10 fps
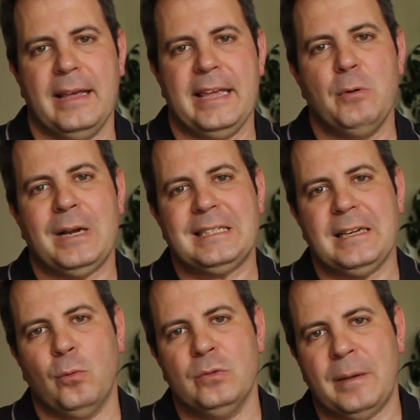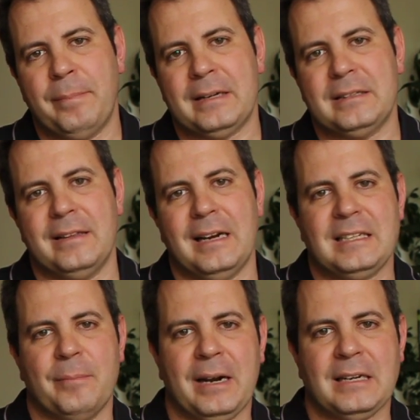y una segunda parte de la
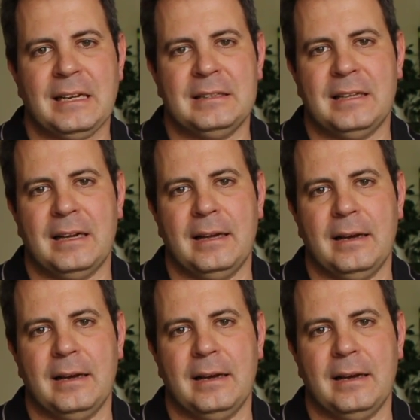Semana Santa